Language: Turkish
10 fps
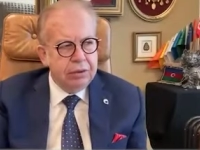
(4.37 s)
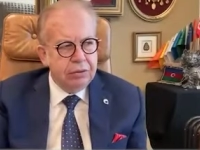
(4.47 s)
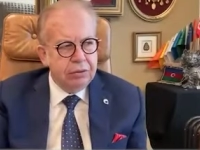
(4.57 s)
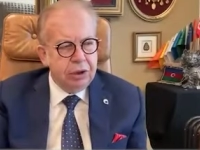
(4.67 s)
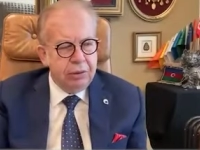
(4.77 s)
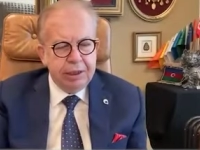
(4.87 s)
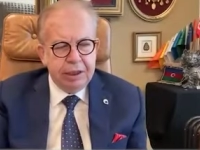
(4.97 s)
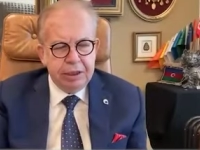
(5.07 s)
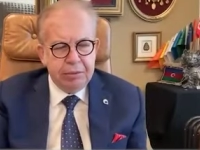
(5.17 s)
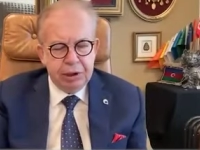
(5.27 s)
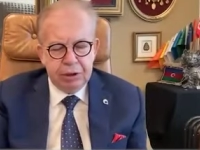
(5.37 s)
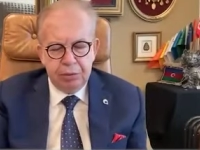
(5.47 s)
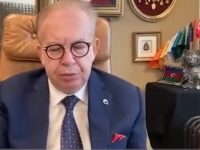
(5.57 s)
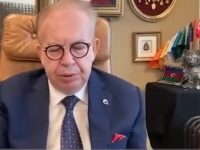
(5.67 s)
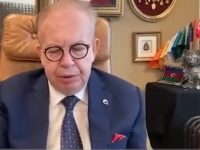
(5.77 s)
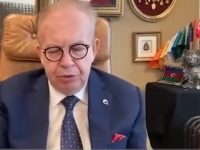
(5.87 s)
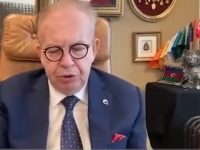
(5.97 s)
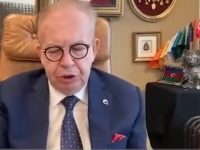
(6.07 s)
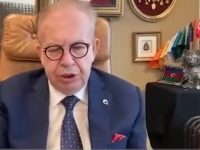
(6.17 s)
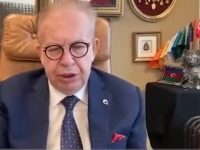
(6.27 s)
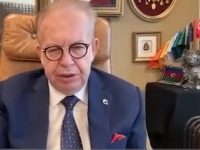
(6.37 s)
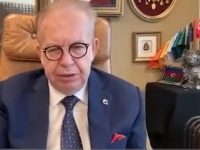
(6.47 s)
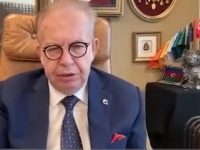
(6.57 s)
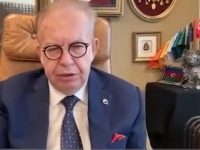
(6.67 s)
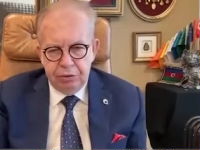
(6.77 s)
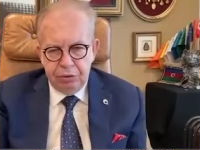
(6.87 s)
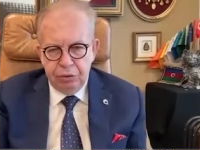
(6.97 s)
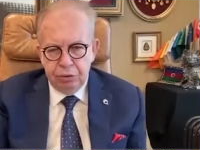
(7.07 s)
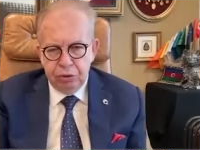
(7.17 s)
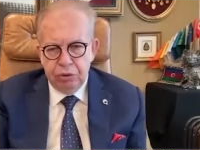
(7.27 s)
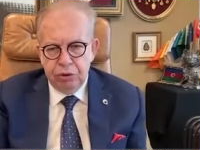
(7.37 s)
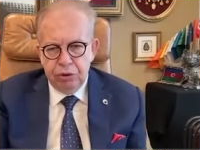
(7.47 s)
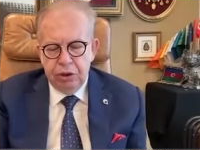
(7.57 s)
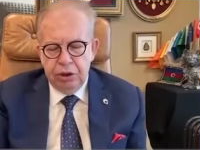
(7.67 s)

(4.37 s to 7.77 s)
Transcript: gündeme getirmiştik bu maymun çiçeği konusunu.